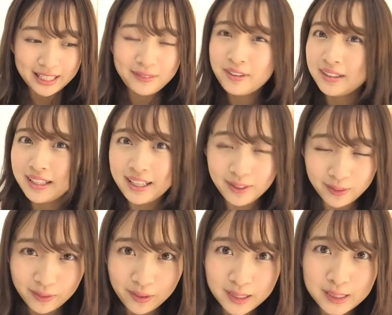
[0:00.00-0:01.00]
DVD
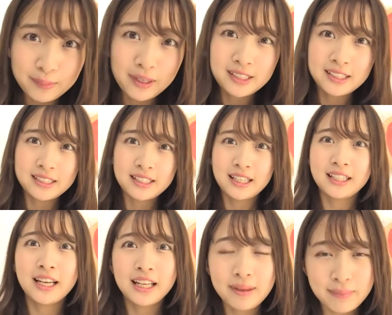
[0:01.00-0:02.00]
を発売させてい
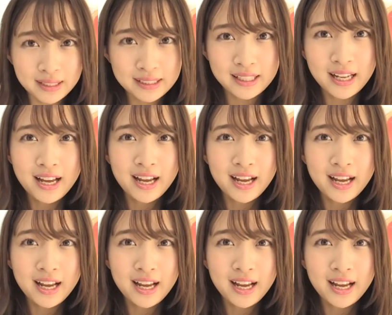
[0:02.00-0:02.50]
ただきます、